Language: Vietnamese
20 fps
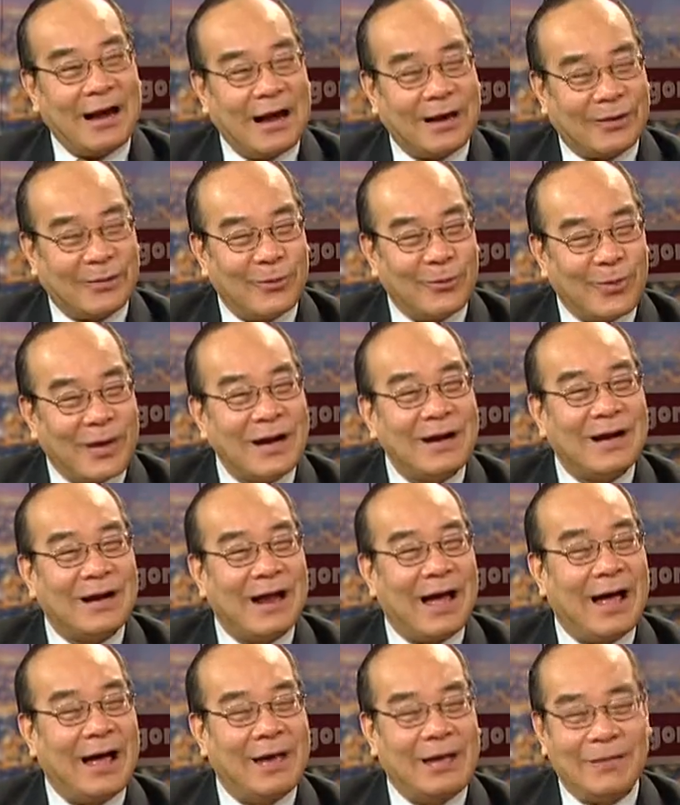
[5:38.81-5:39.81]
là Trung Quốc
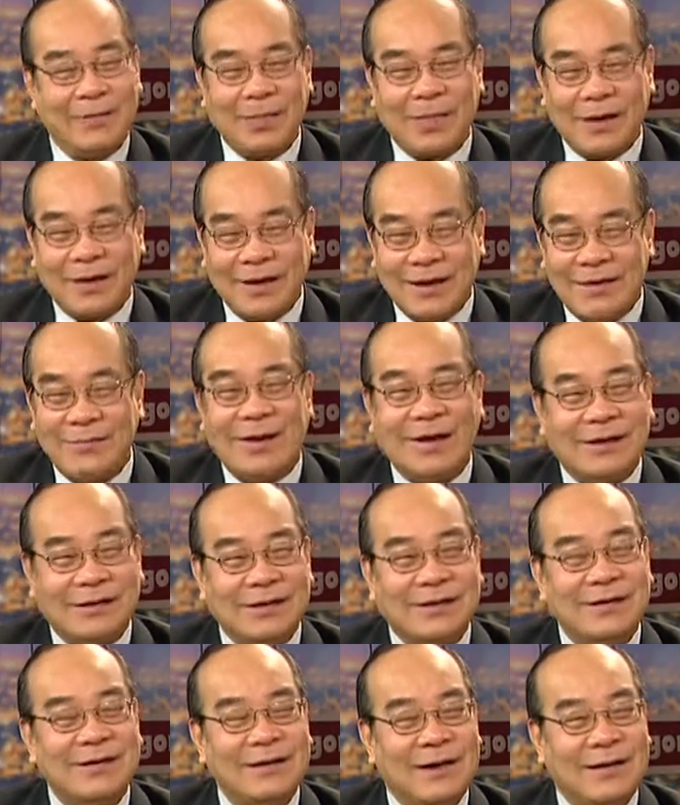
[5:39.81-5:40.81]
là khi bình
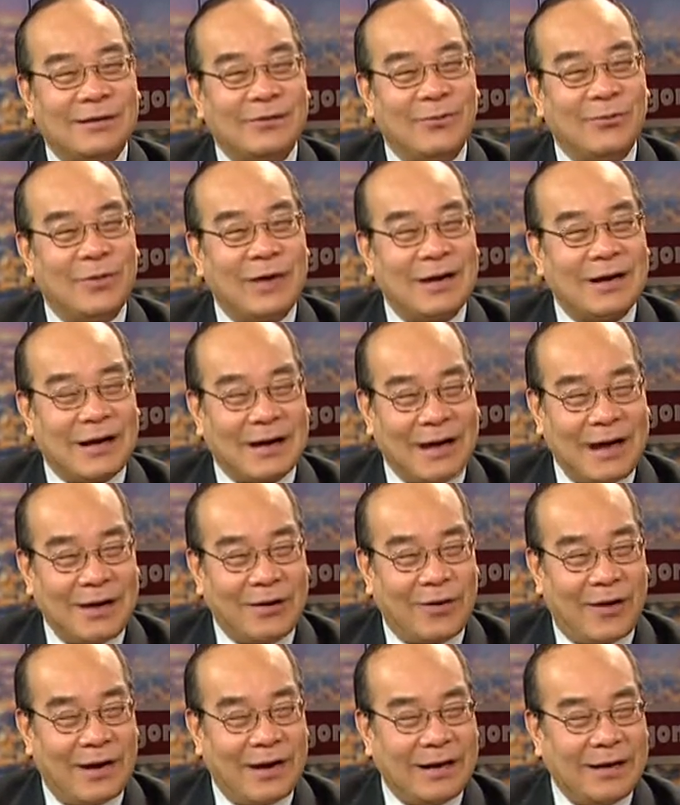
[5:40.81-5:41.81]
trướng là Trung Quốc là
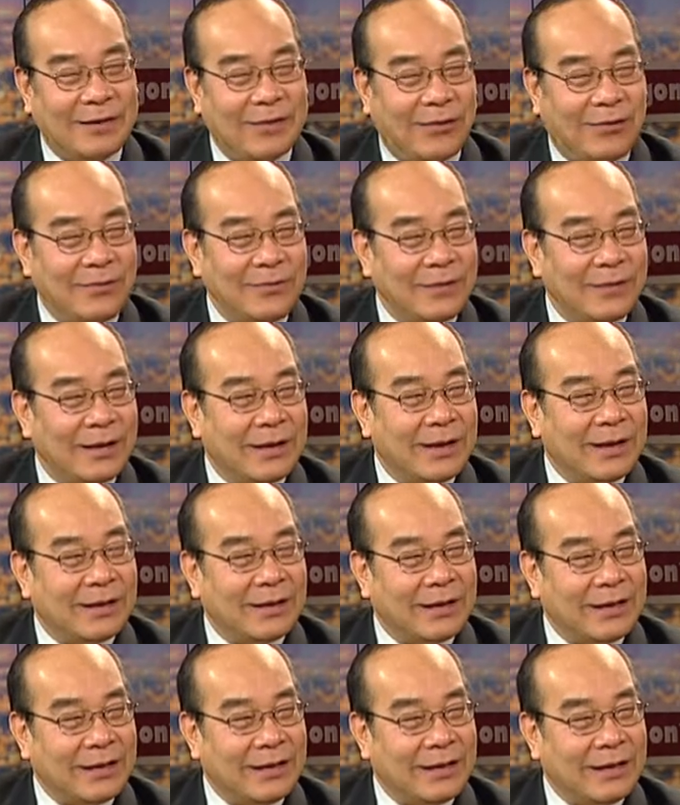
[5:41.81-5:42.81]
đe dọa lãnh thổ
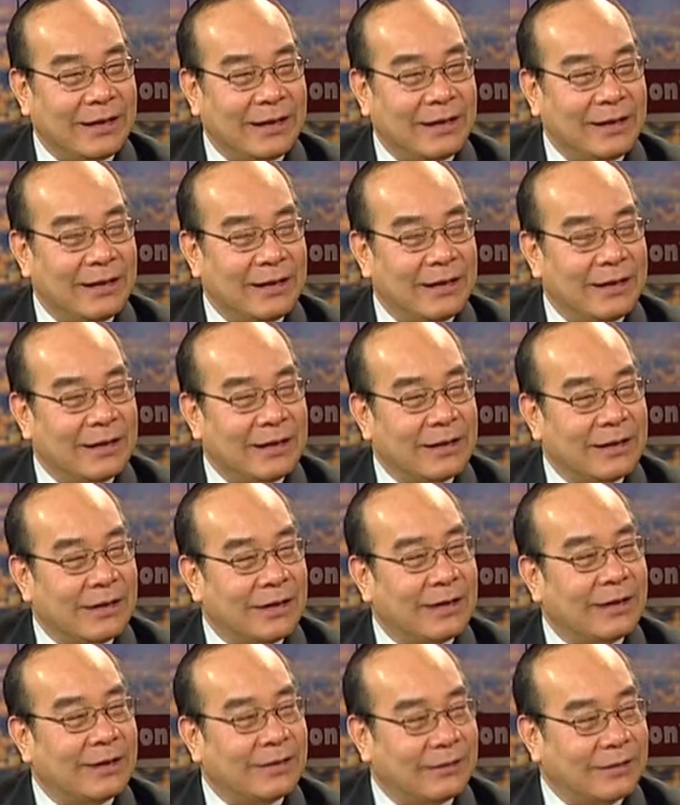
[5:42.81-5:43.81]
thì
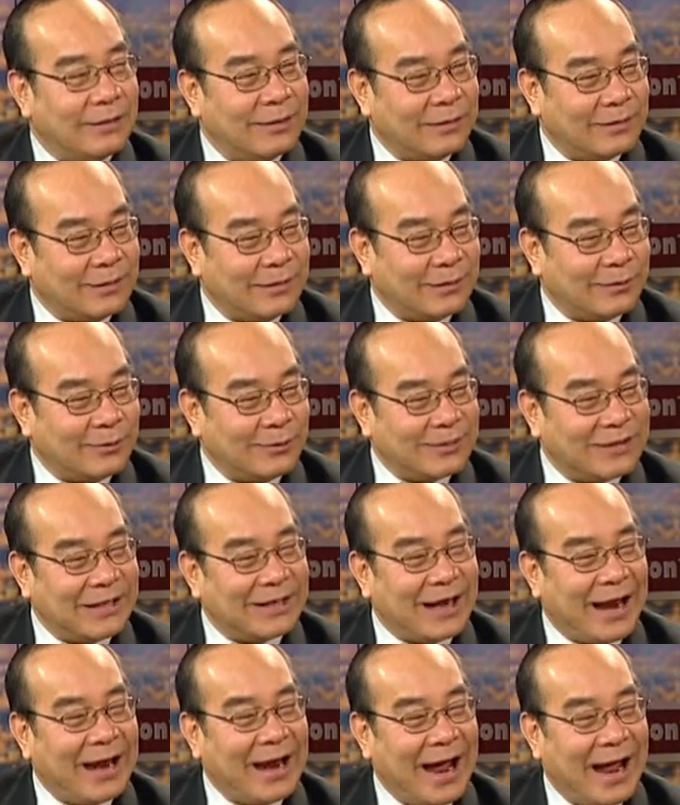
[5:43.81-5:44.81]
ừ, tôi
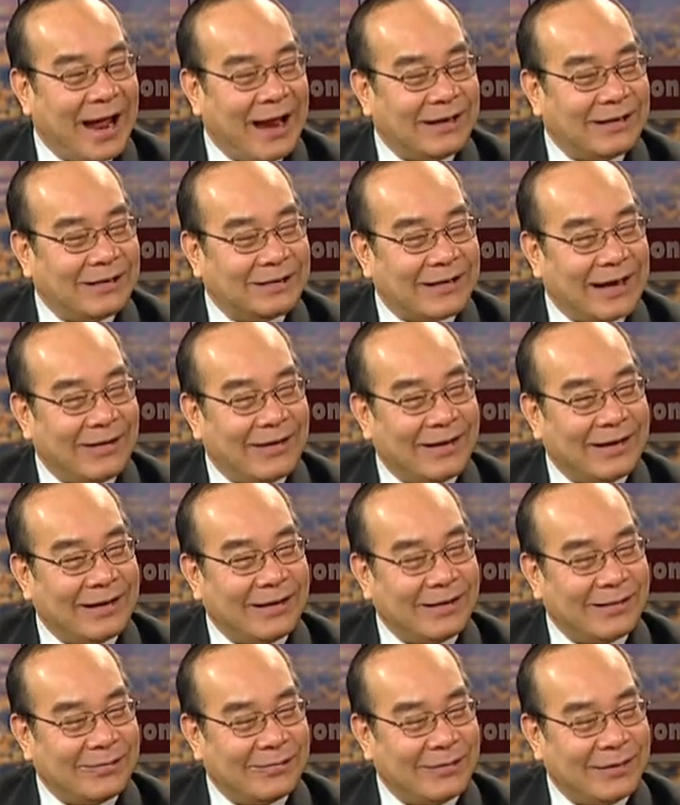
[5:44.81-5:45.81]
sẽ trở lại anh như sau
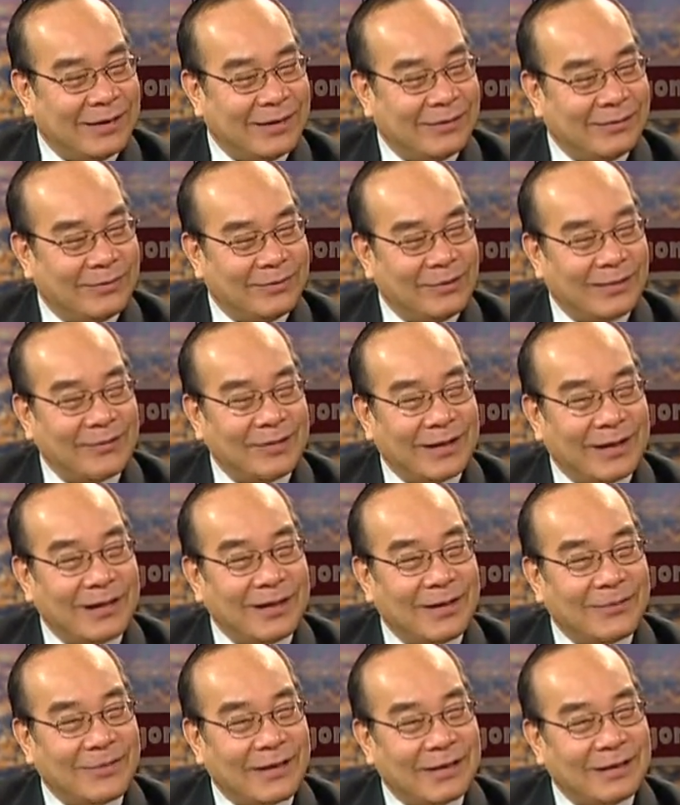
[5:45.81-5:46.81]
này ờ, chút
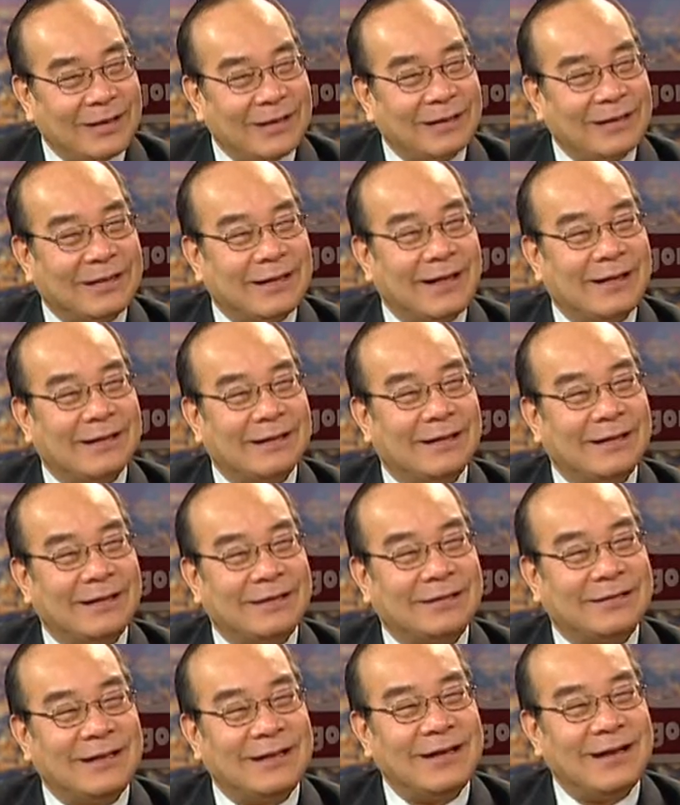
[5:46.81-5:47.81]
nữa nhưng mà
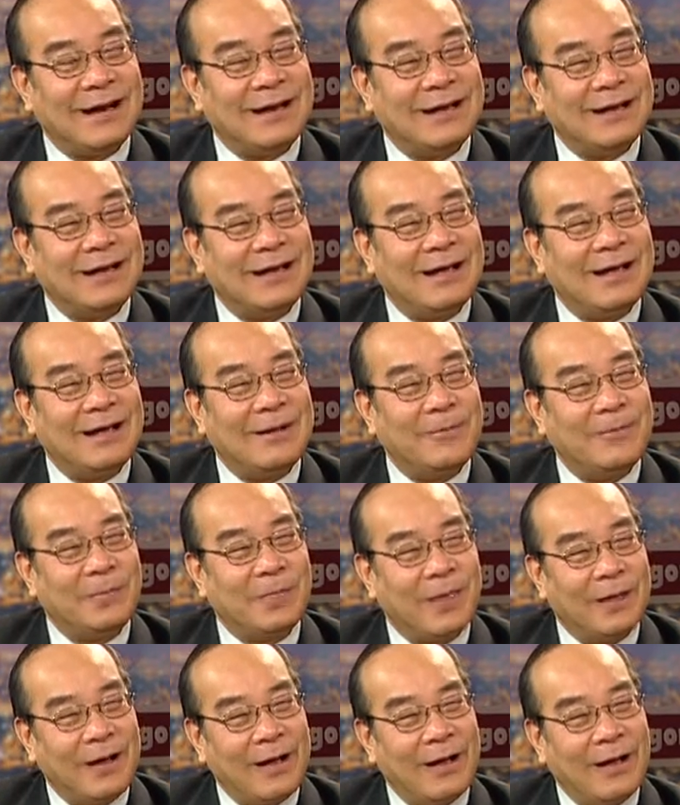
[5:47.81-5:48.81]
ờ, xin anh
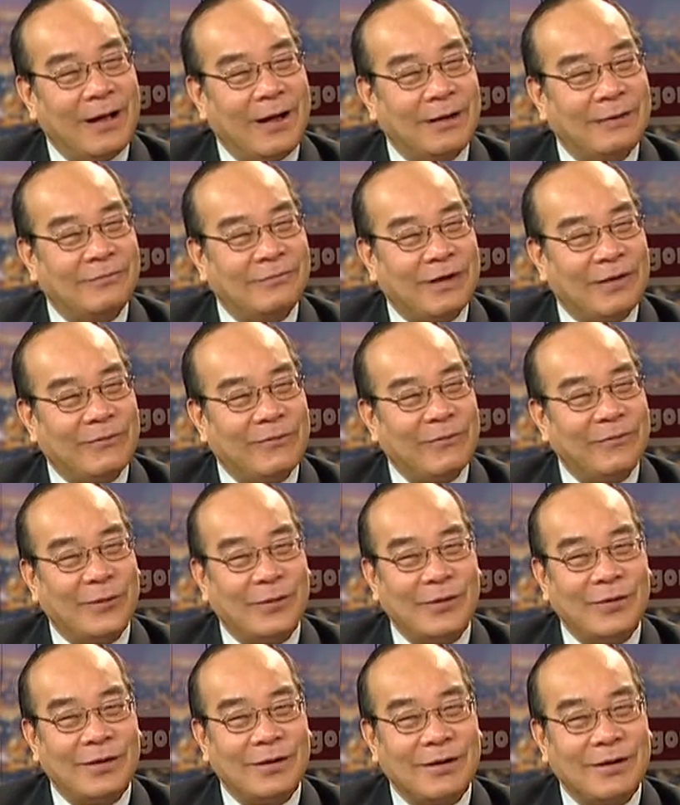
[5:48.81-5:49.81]
à, anh Trần Phục
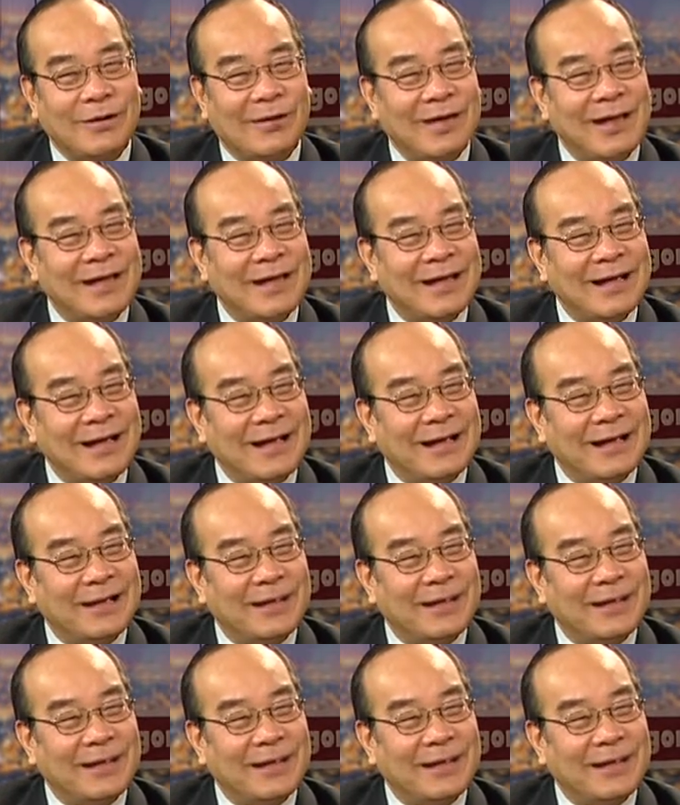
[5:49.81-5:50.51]
Vũ có ý kiến à?